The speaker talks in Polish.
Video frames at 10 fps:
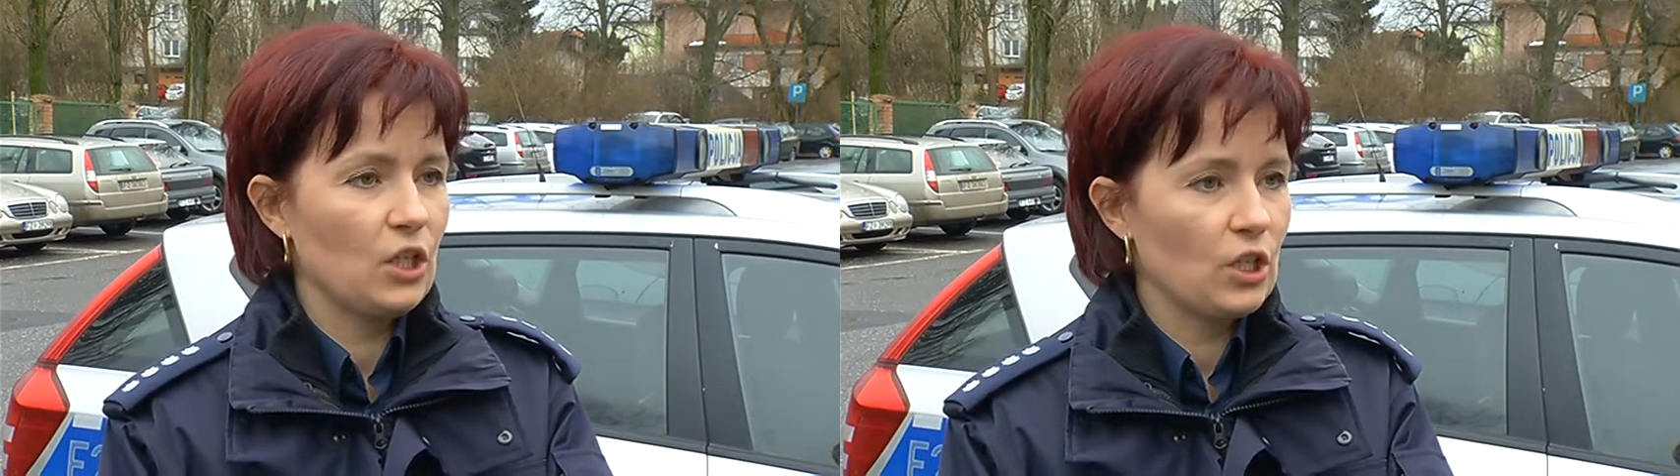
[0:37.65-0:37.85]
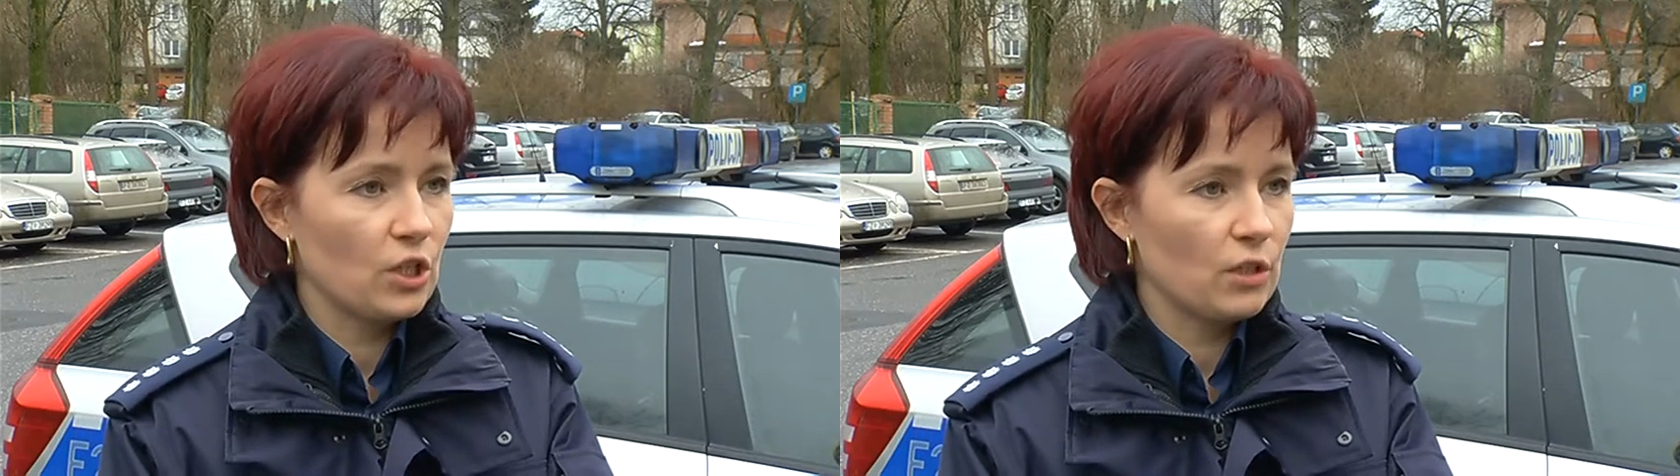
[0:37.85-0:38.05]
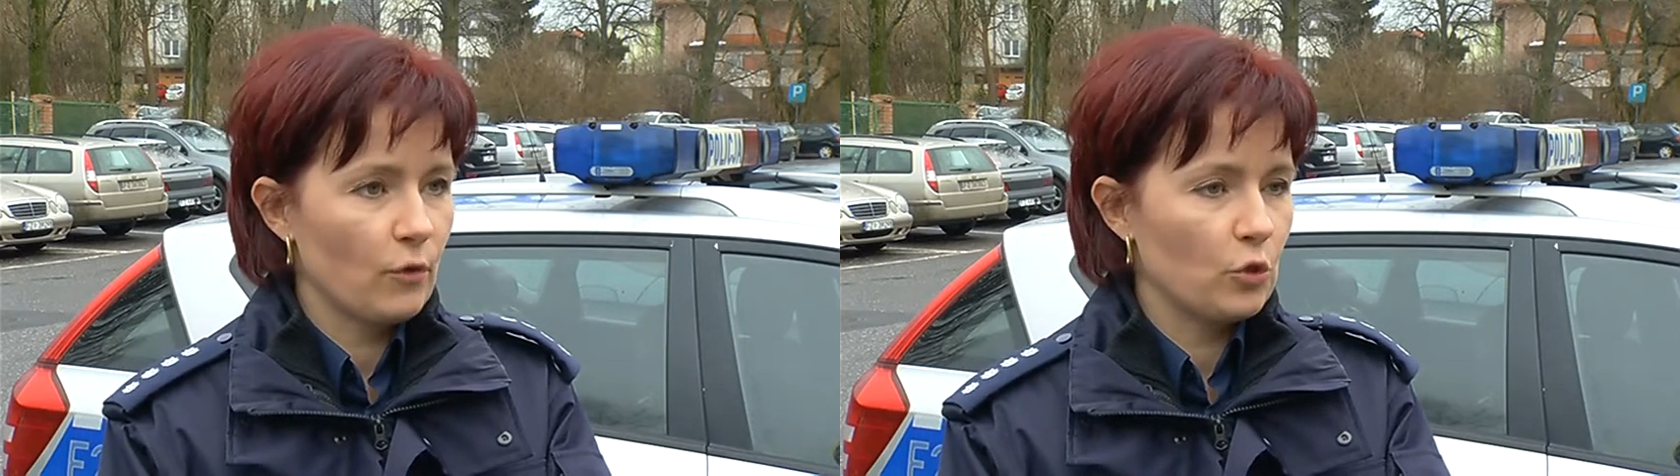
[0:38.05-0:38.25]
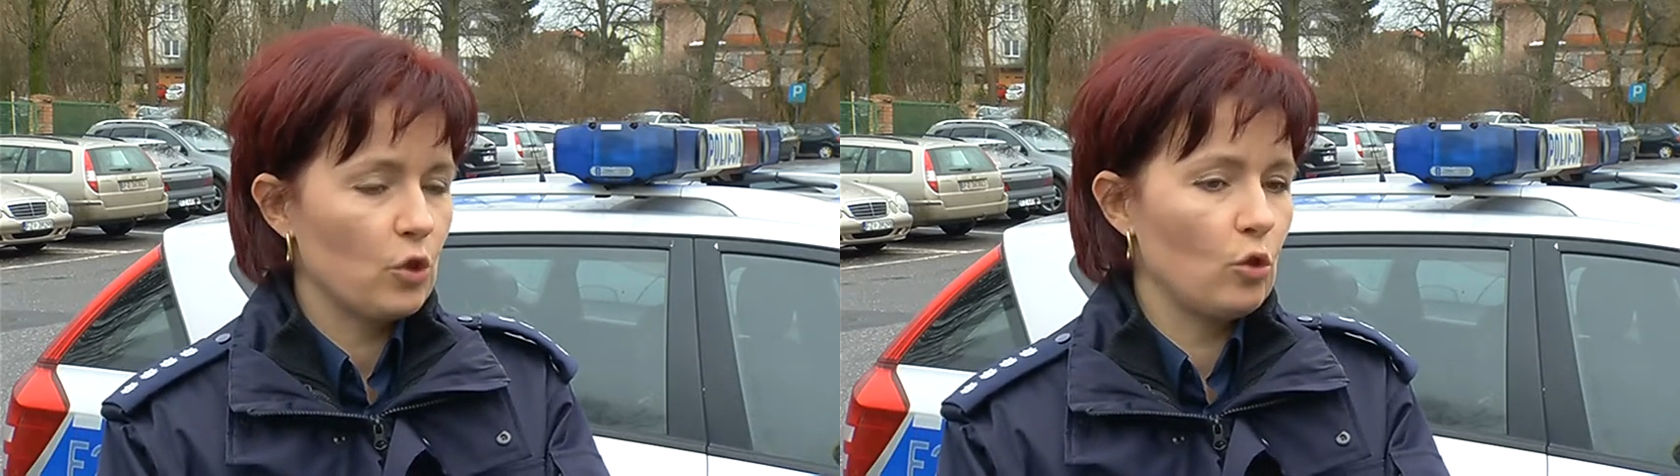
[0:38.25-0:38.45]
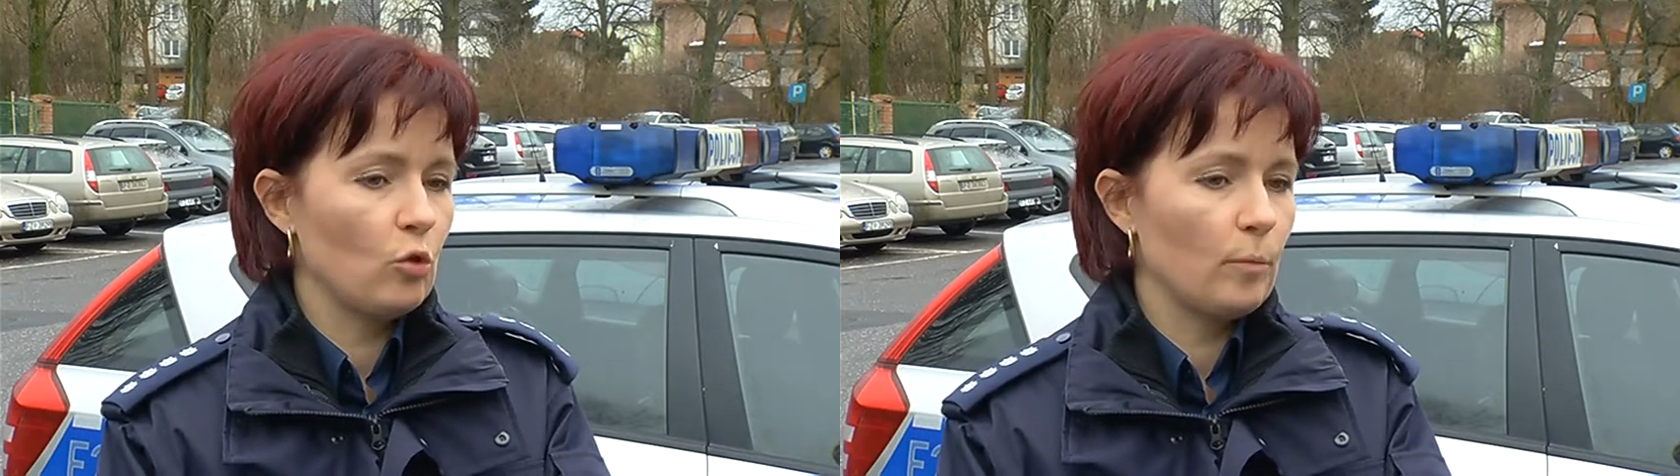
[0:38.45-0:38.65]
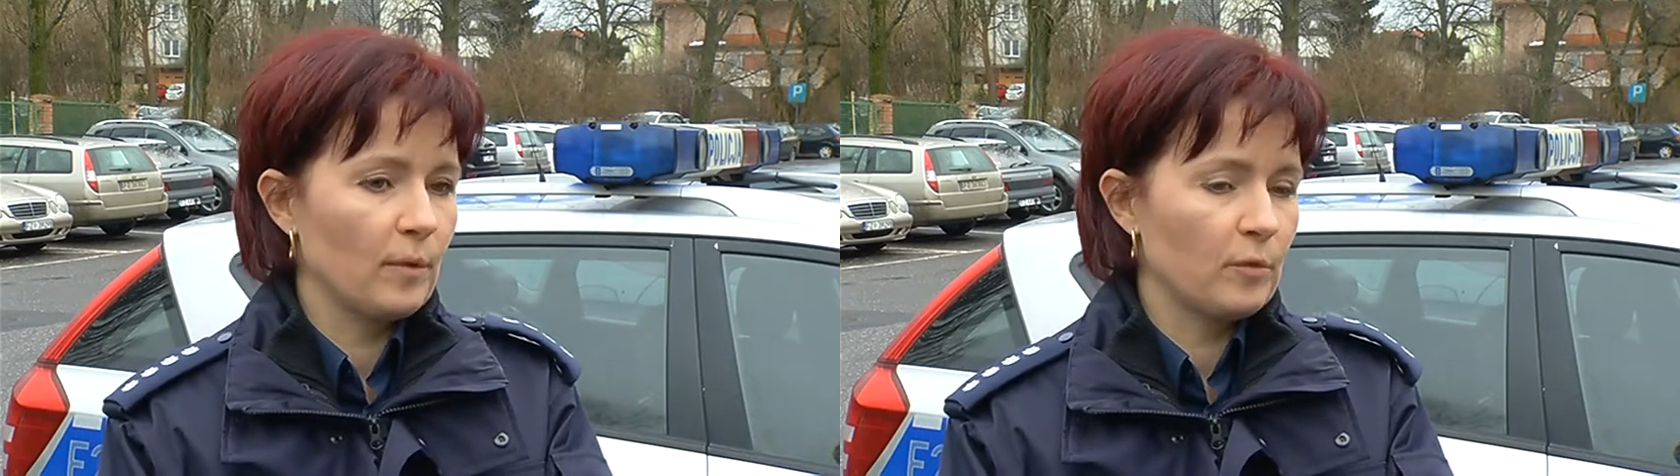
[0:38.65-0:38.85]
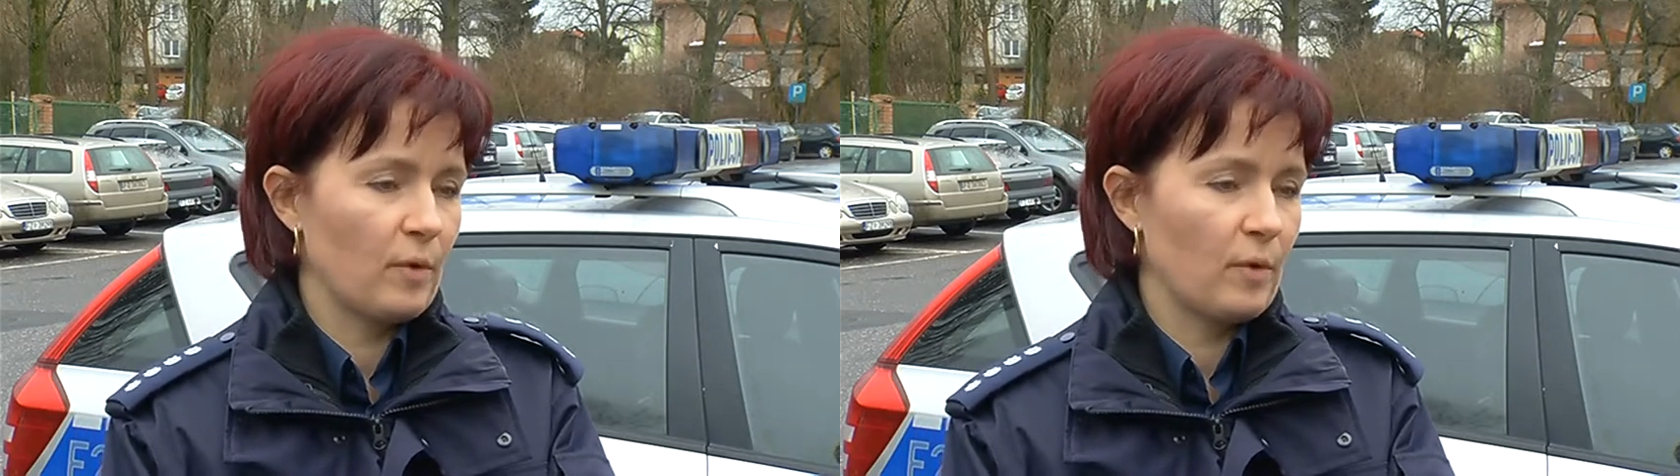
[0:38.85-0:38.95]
nietrzeźwości lub pod